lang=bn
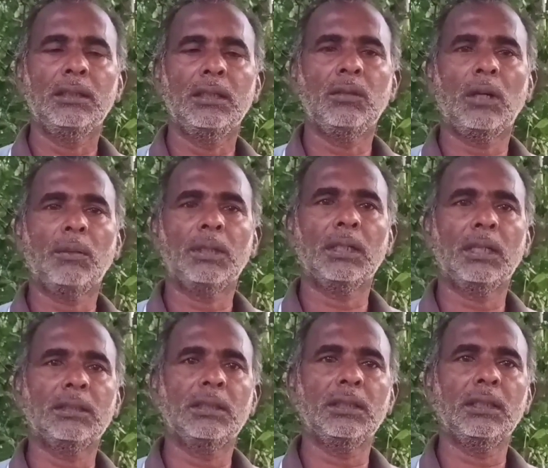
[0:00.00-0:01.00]
যেহেতু আমাদের
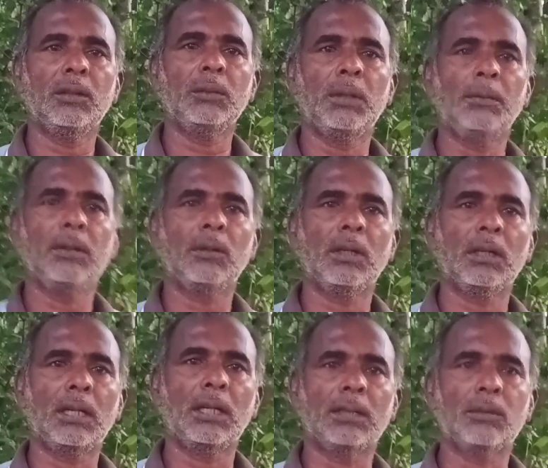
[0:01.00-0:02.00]
কাছ থেকে ওইভাবে
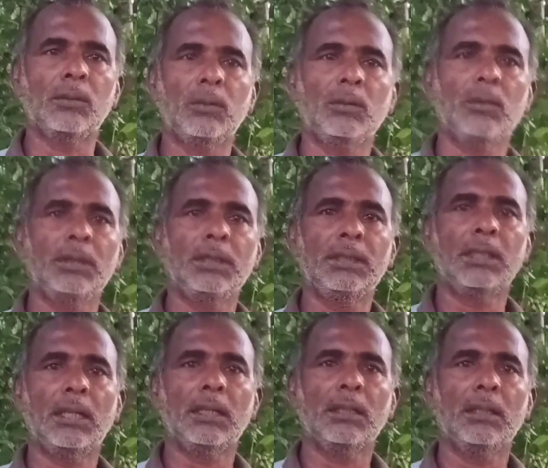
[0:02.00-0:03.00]
সংগ্রহ করে নিয়ে
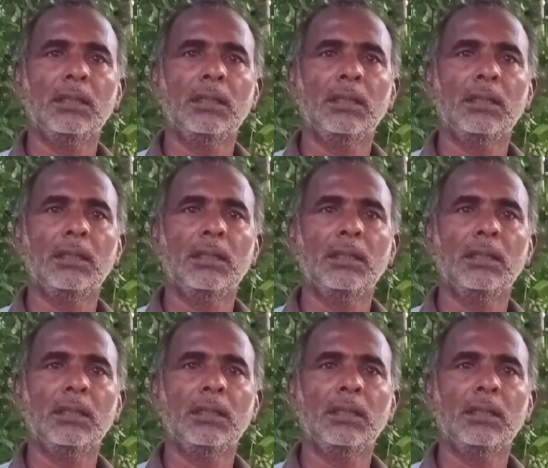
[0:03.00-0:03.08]
যায়